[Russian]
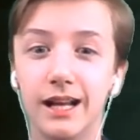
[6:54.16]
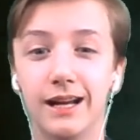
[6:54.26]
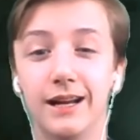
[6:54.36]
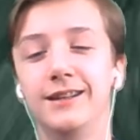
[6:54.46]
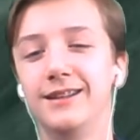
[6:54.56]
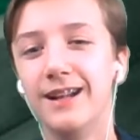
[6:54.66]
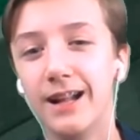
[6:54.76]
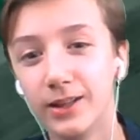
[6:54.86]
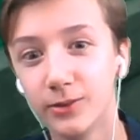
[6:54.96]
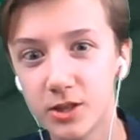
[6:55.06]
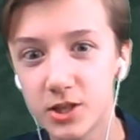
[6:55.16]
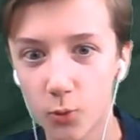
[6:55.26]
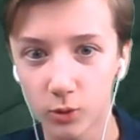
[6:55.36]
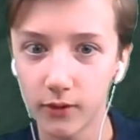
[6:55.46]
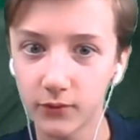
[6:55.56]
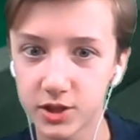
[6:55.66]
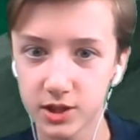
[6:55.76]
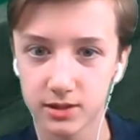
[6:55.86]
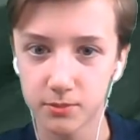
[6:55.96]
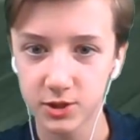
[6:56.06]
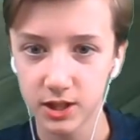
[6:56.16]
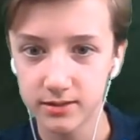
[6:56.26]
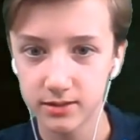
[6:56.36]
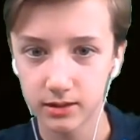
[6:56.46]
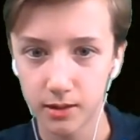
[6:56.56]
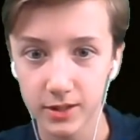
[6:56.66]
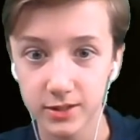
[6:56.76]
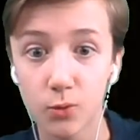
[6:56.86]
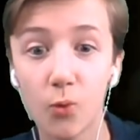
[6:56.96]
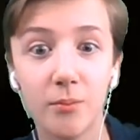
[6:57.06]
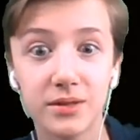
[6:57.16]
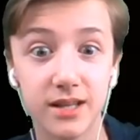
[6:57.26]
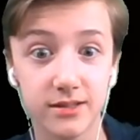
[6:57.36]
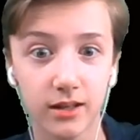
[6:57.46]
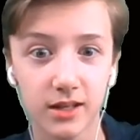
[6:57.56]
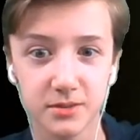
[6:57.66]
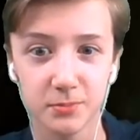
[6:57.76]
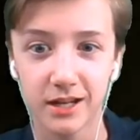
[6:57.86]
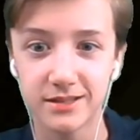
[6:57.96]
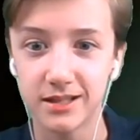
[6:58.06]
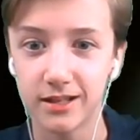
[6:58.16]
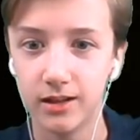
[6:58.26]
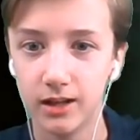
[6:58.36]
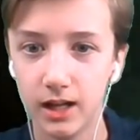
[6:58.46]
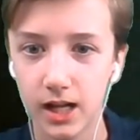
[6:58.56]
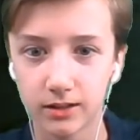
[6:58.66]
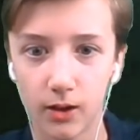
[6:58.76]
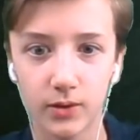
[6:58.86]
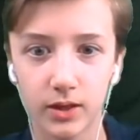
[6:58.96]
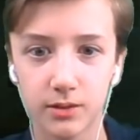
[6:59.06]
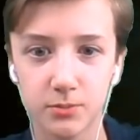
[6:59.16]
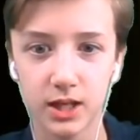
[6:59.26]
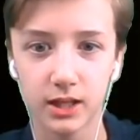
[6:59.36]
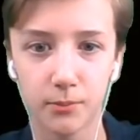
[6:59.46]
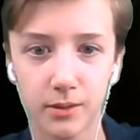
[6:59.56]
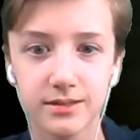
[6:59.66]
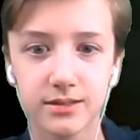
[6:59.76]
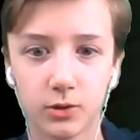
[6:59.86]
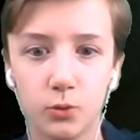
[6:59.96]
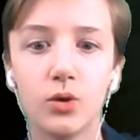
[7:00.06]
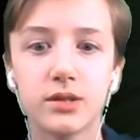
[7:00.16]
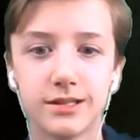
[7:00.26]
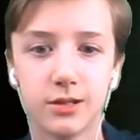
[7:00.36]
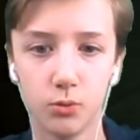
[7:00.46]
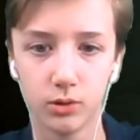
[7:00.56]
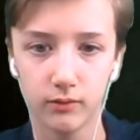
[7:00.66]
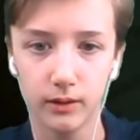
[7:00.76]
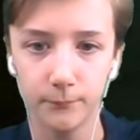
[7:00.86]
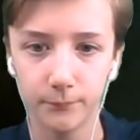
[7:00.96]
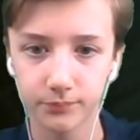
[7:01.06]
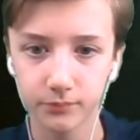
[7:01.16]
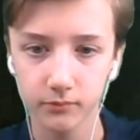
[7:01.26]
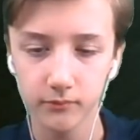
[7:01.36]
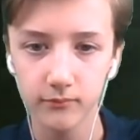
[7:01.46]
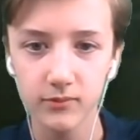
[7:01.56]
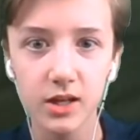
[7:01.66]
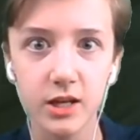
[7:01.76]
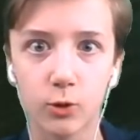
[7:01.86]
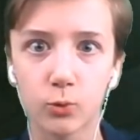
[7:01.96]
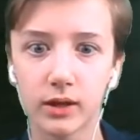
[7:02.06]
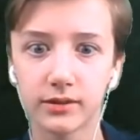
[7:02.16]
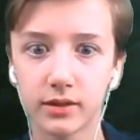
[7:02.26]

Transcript: Но ну, ничего, главное сейчас добежать, добраться. О, мы здесь как раз проходили. Главное добежать, добраться до зеленого и аккуратно